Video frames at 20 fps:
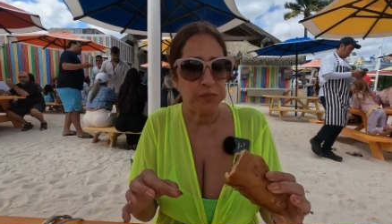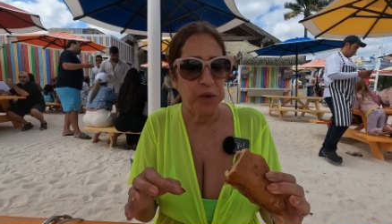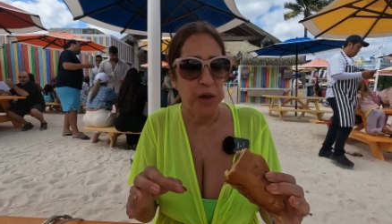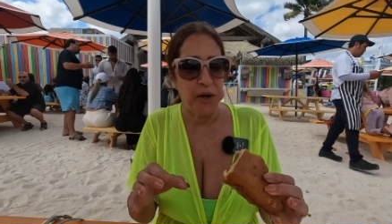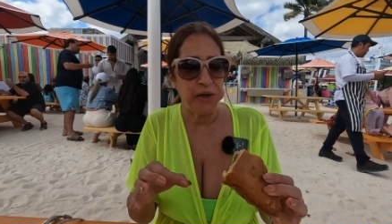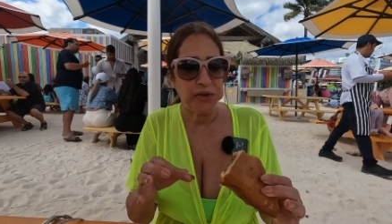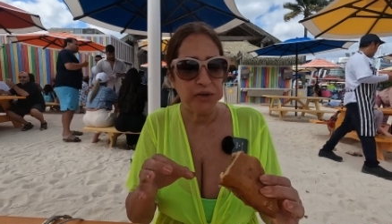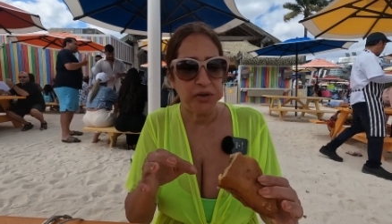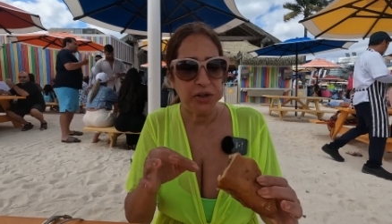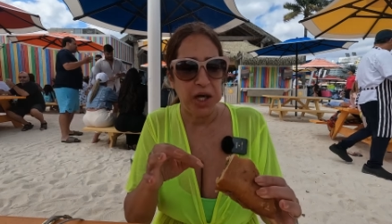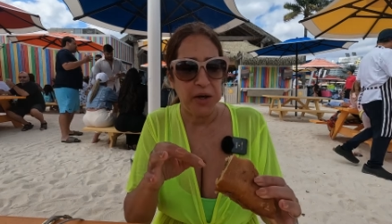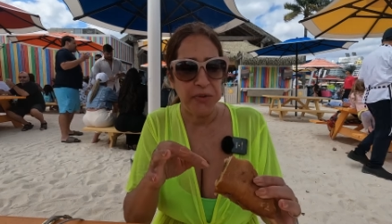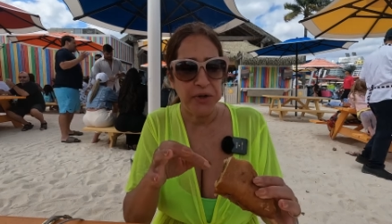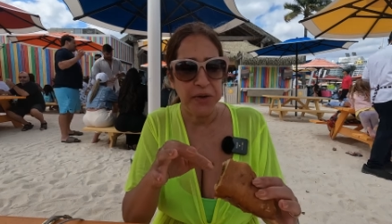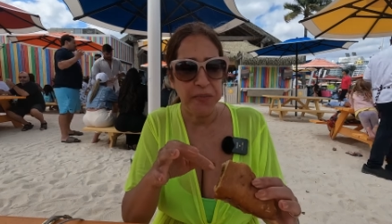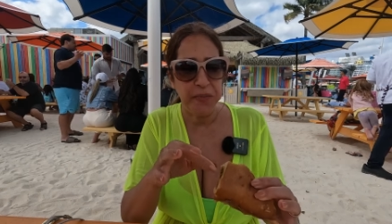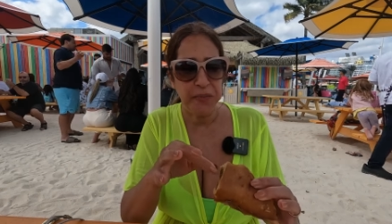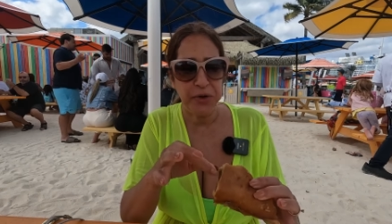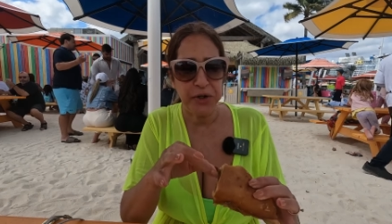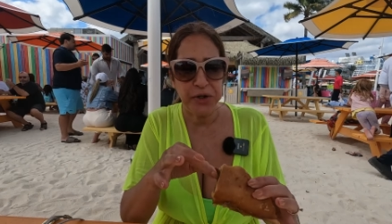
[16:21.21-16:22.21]
Está
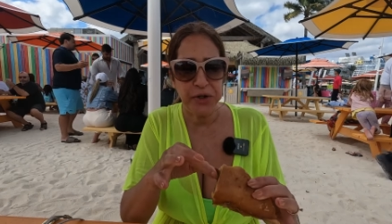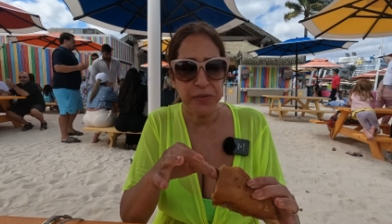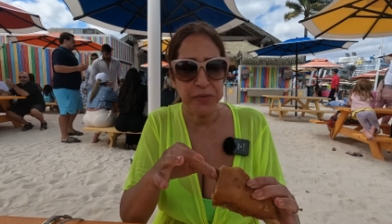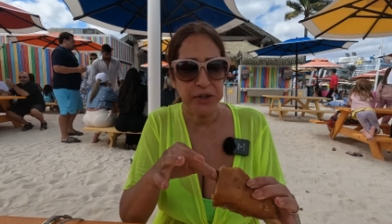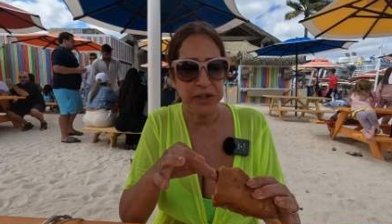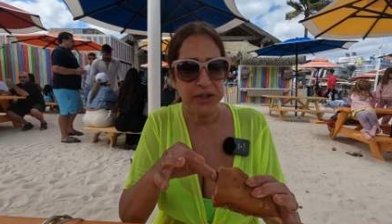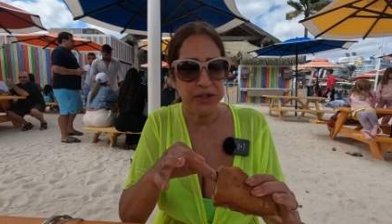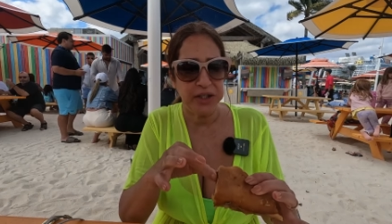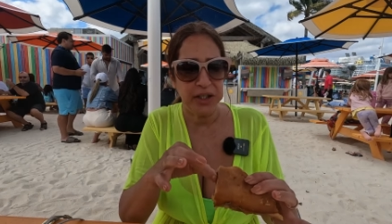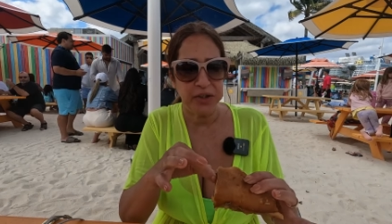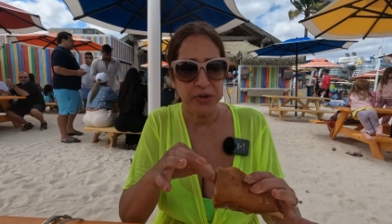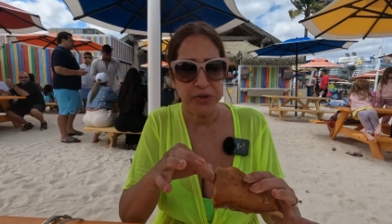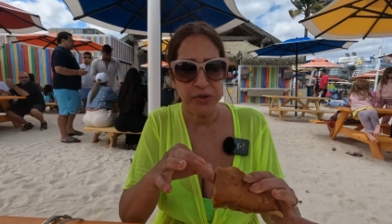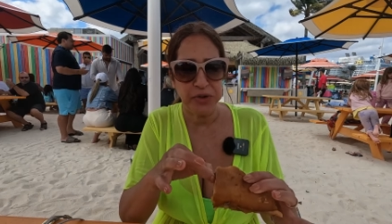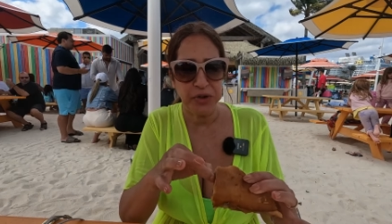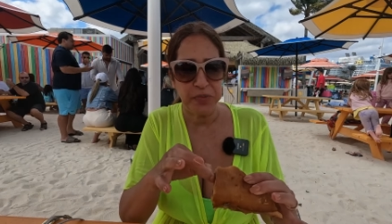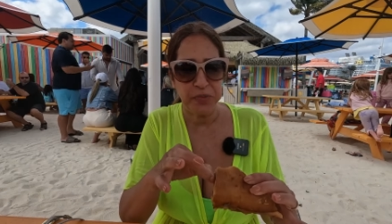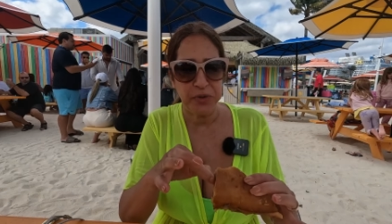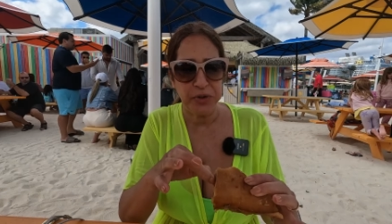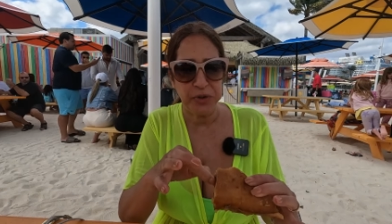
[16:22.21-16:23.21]
bien bueno, pero es que no
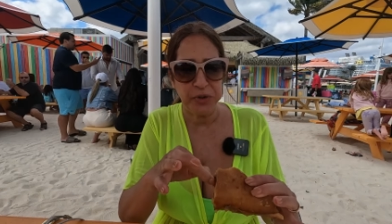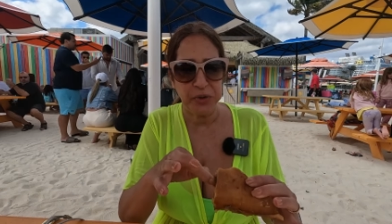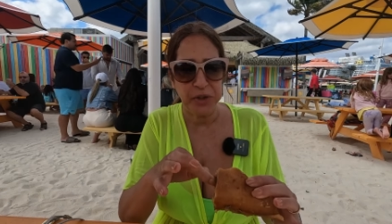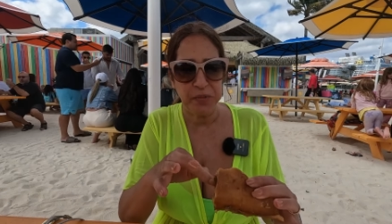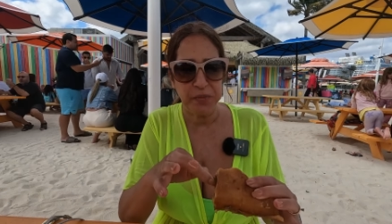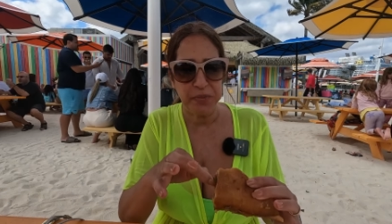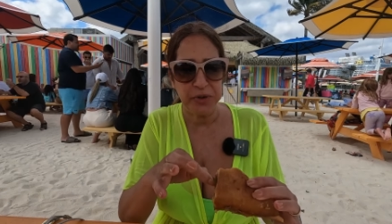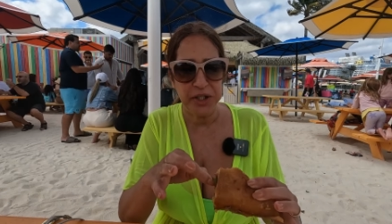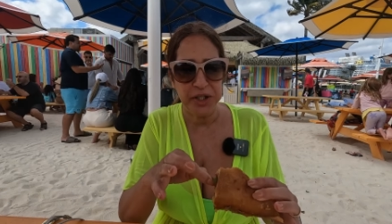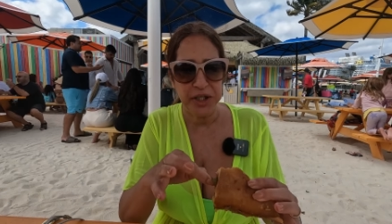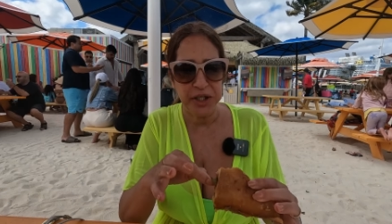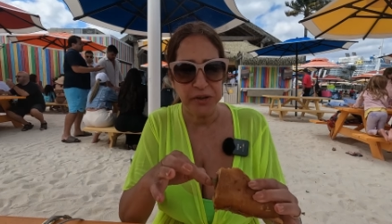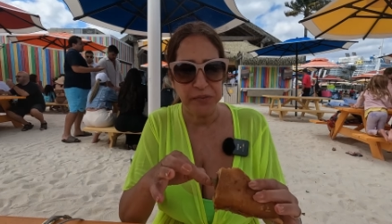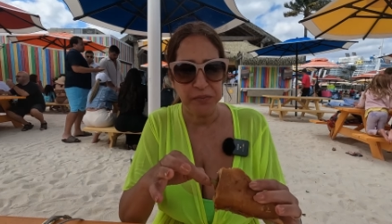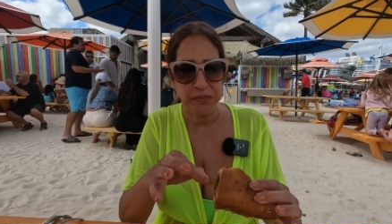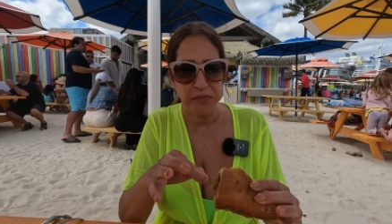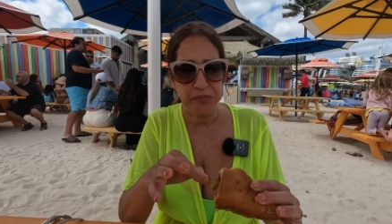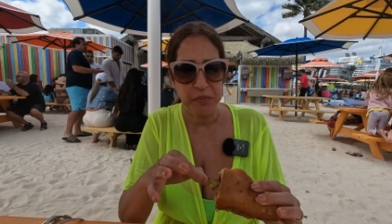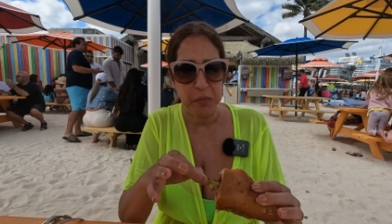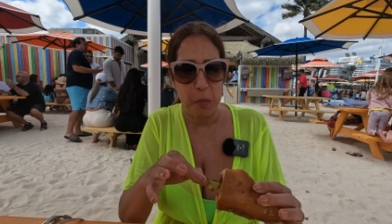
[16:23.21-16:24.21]
soporto el pican
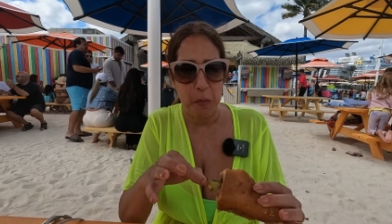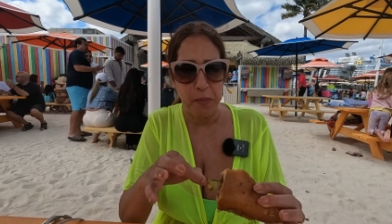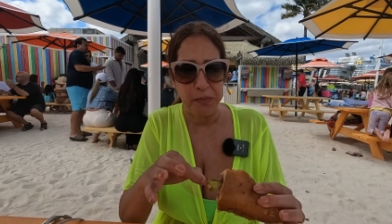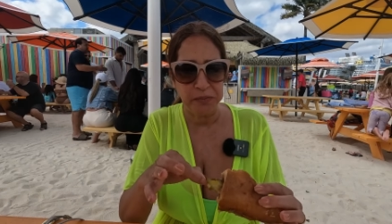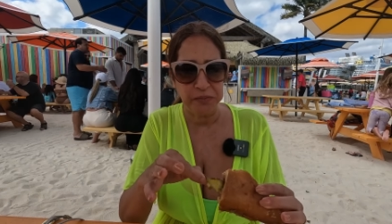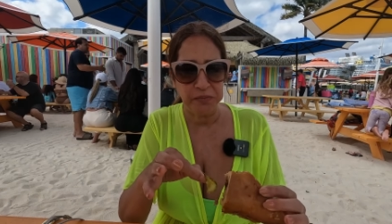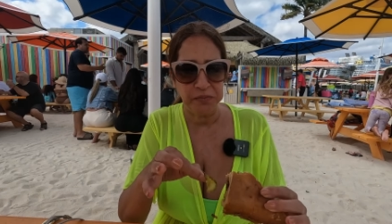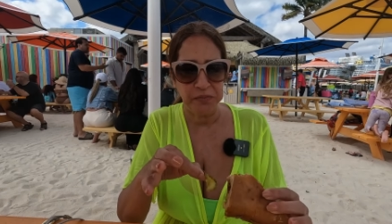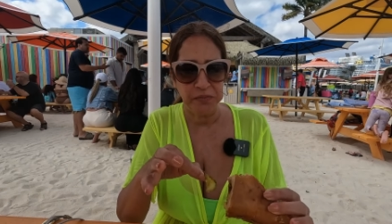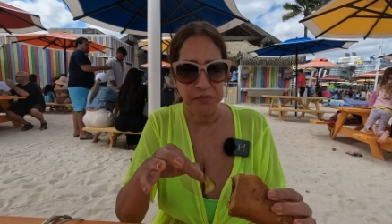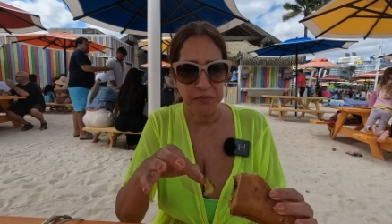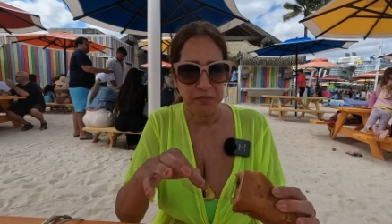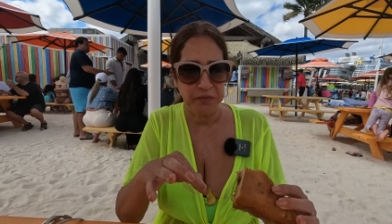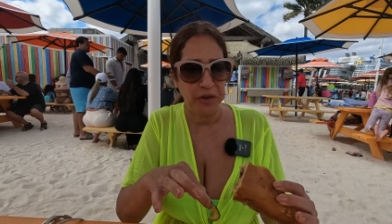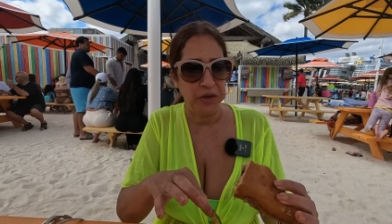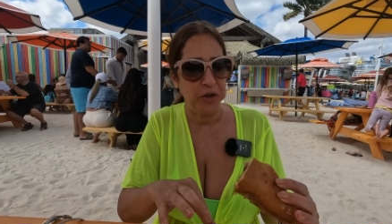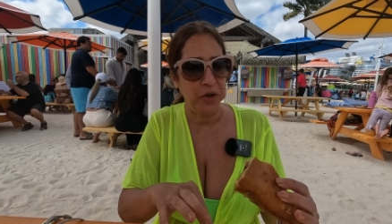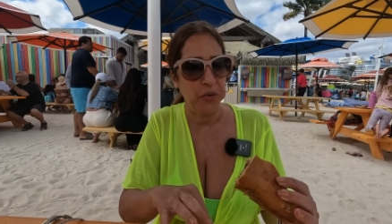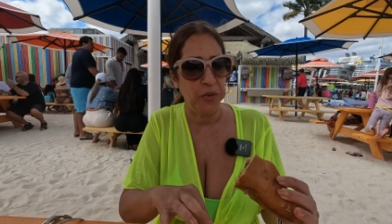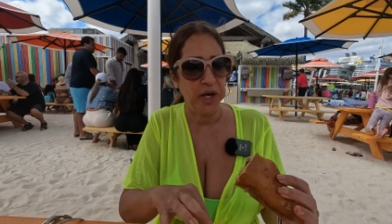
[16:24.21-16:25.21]

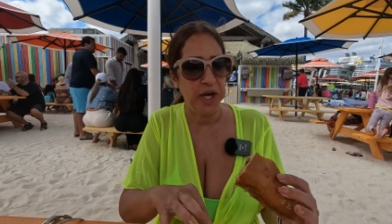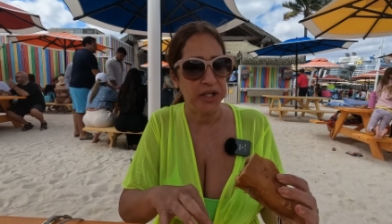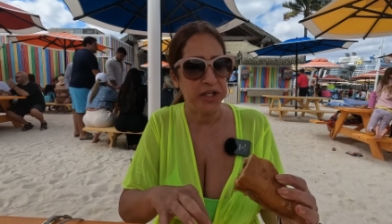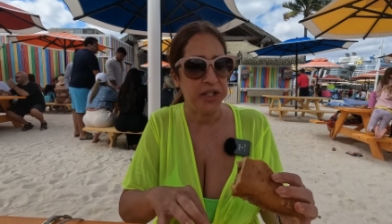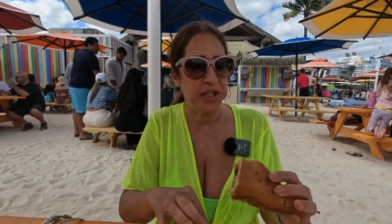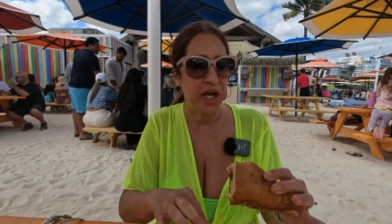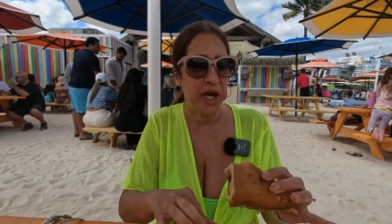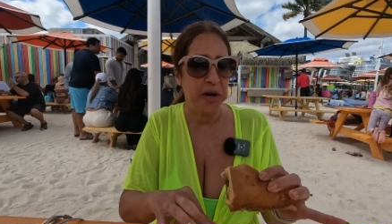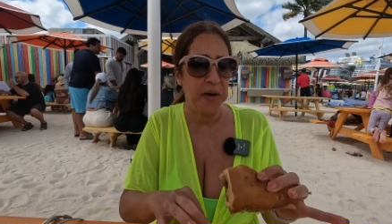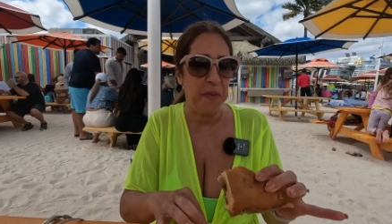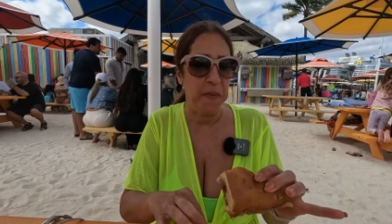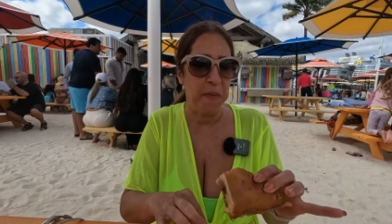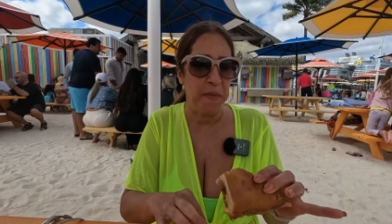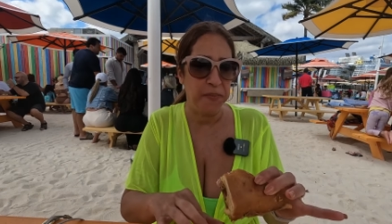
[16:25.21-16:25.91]
Lo voy a quitar.